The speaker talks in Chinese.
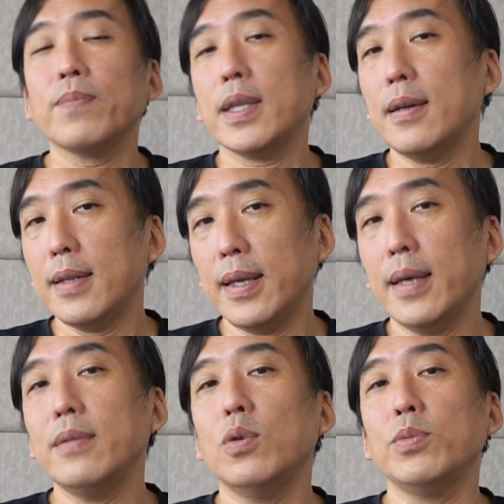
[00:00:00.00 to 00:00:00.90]
第二
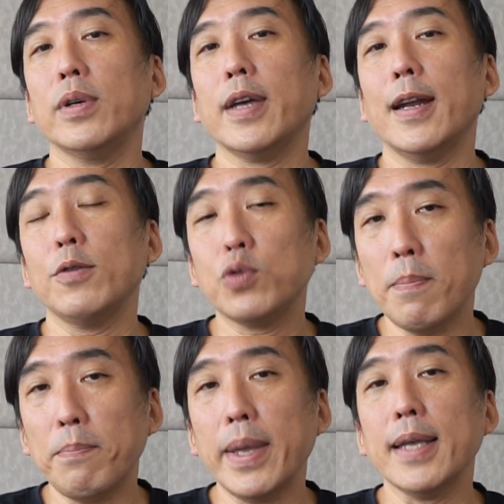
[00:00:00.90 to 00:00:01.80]
天我们就可以来
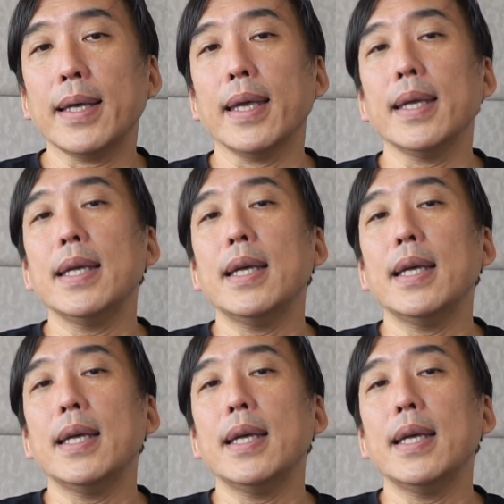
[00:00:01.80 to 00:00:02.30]
准备给